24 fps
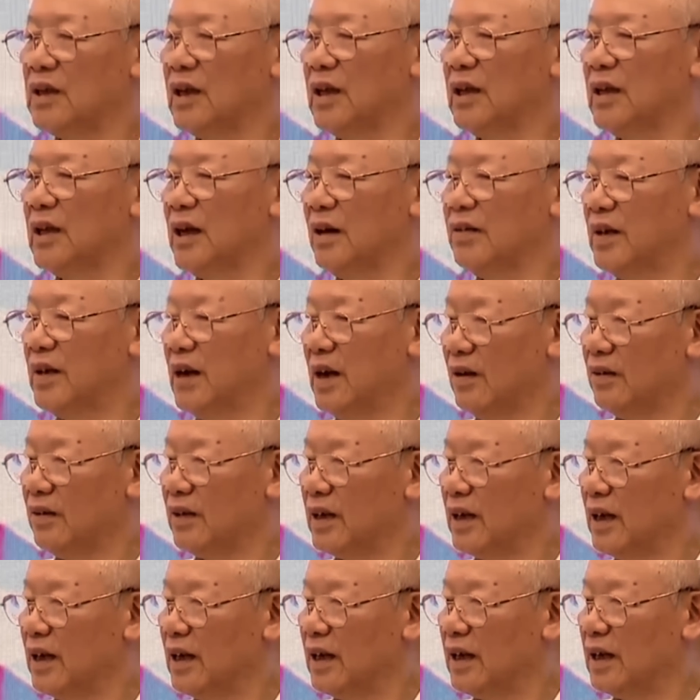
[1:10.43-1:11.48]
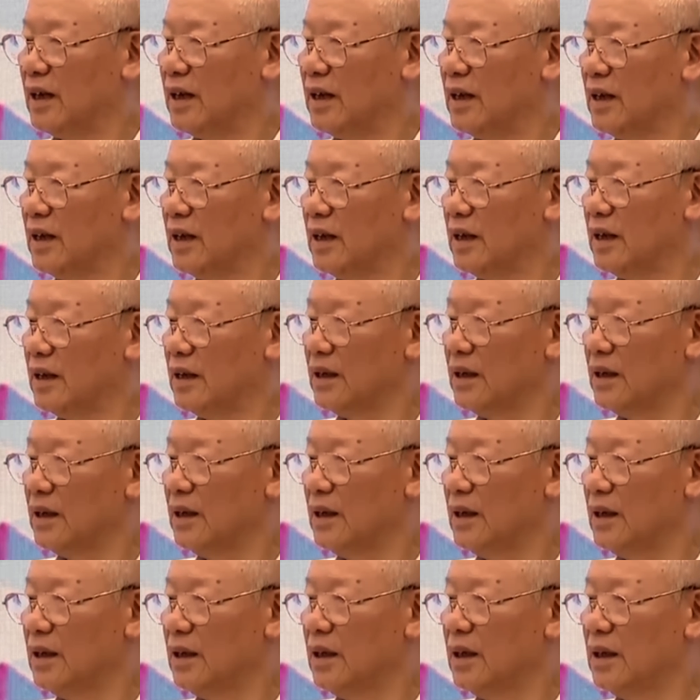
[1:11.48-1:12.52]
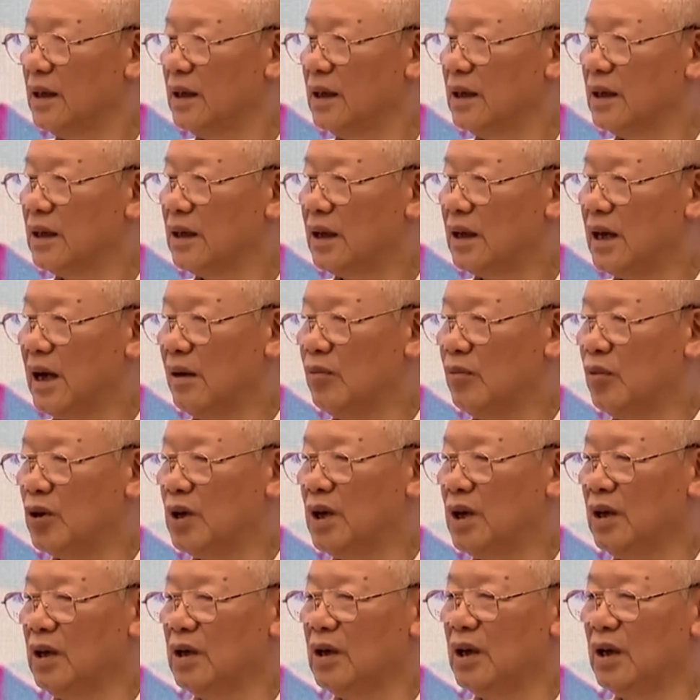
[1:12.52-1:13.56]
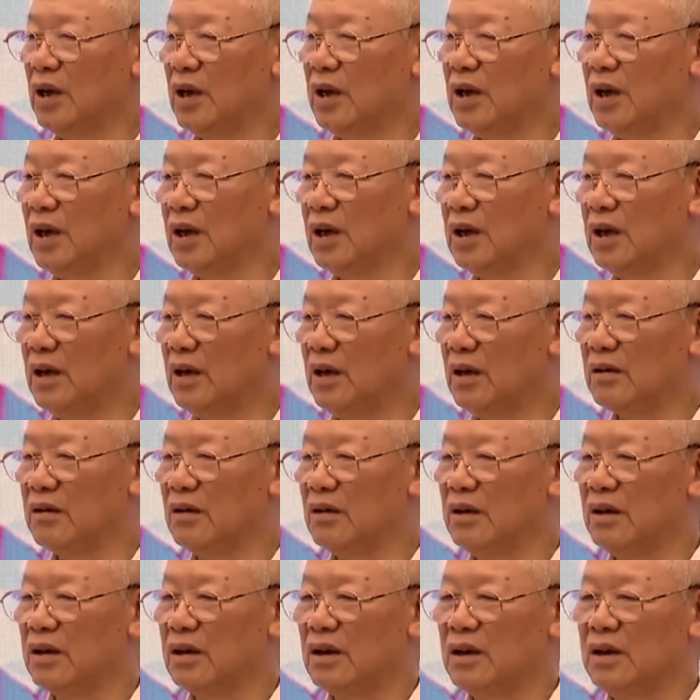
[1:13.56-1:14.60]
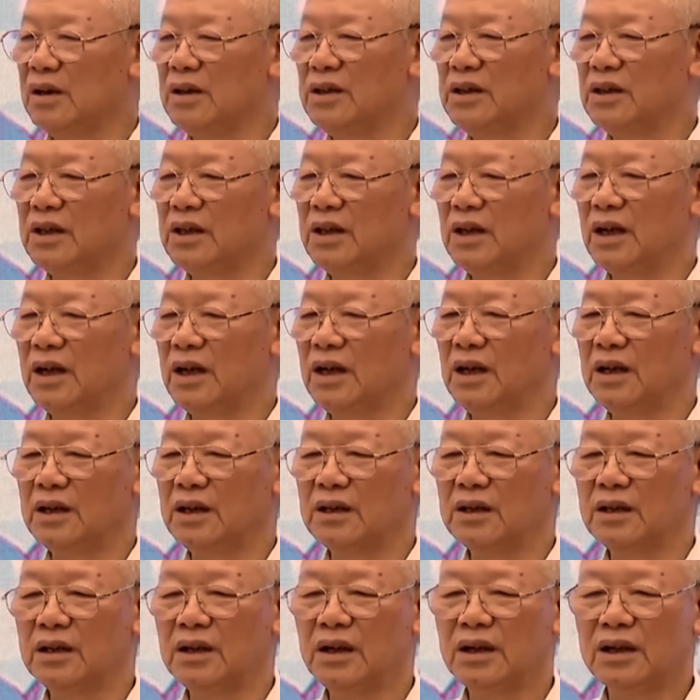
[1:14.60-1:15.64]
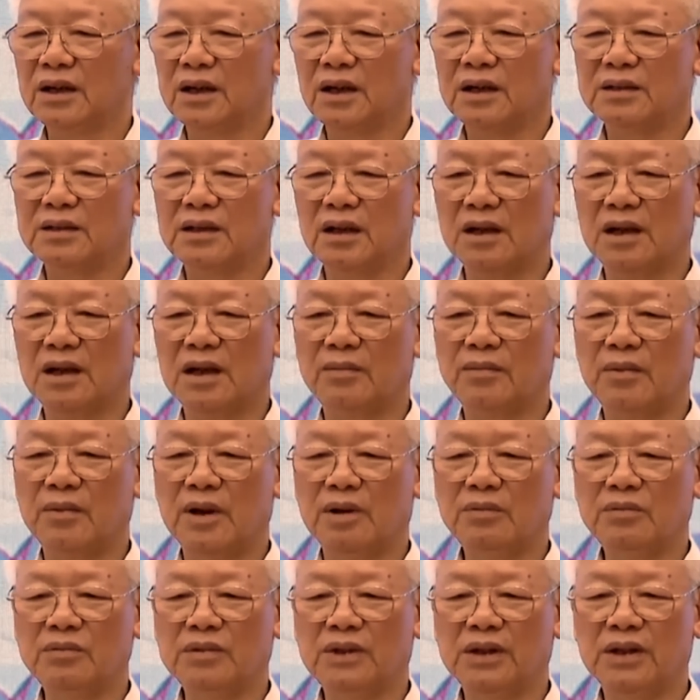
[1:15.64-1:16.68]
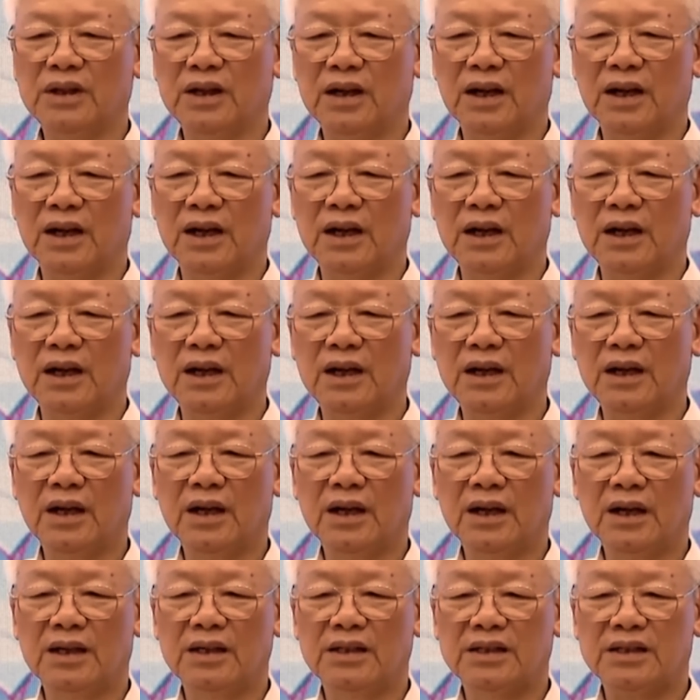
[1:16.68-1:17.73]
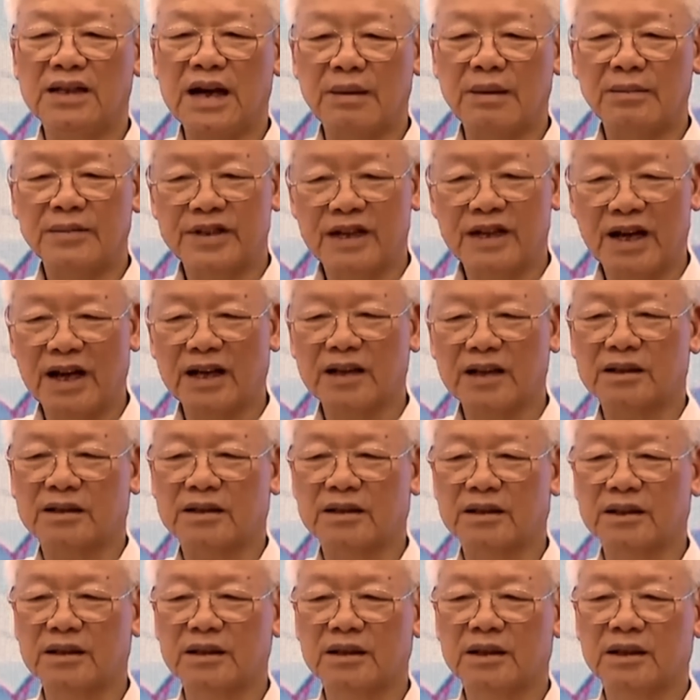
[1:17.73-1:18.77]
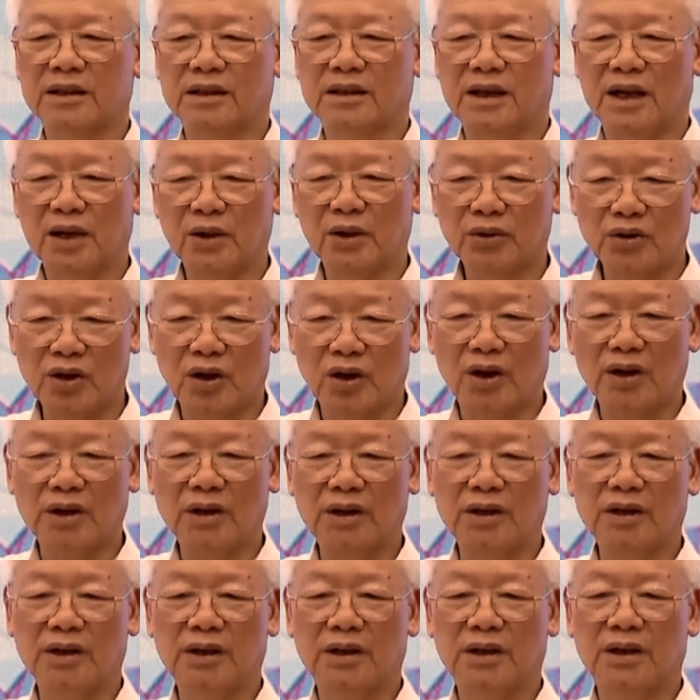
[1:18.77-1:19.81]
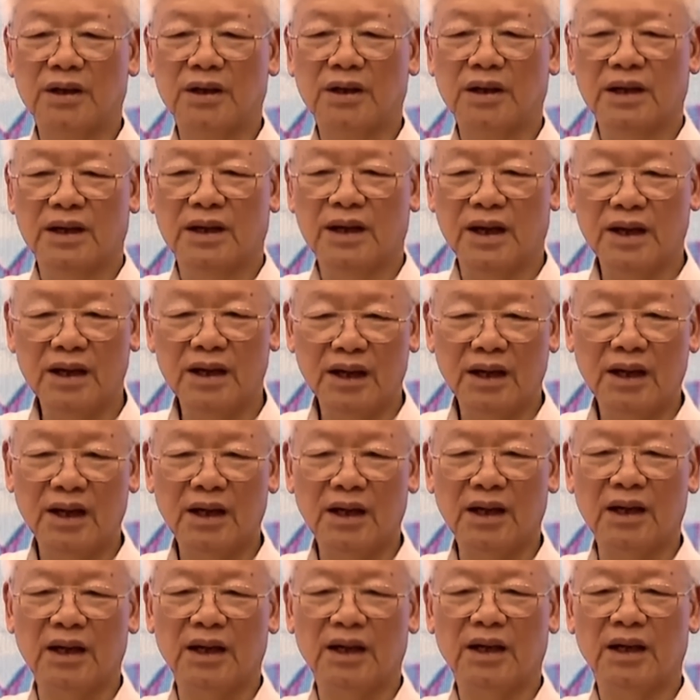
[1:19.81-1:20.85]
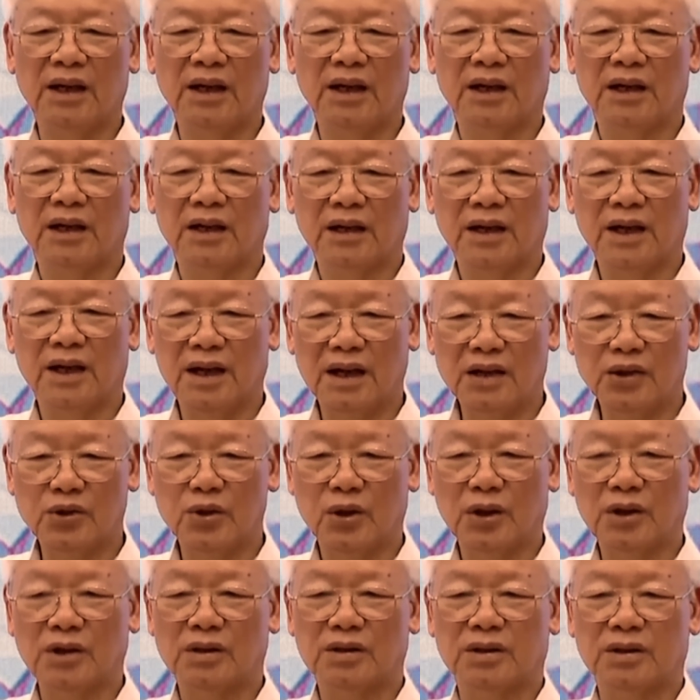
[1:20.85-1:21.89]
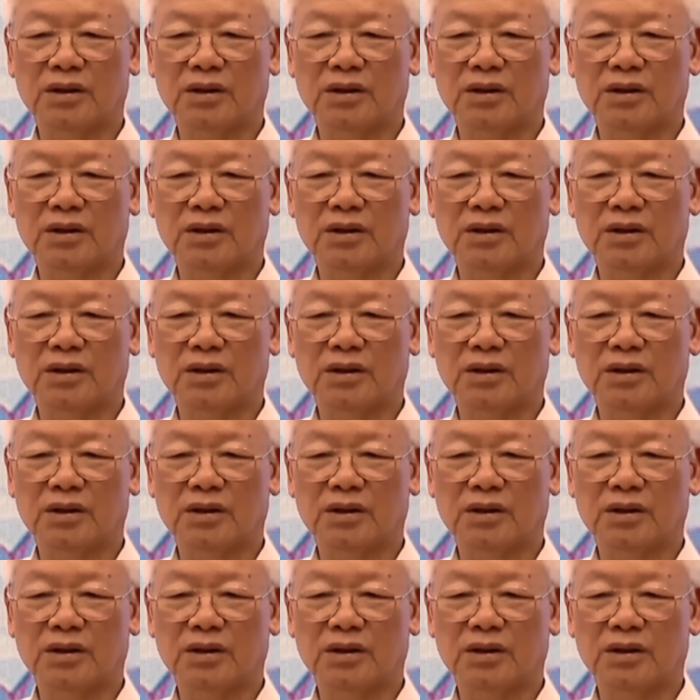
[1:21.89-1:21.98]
trận tham gia vào cái này cả một cái, cái, cái, cái lực lượng lớn như thế này các tầng lập đông như thế này giám sát theo dõi kiến nghị đề xuất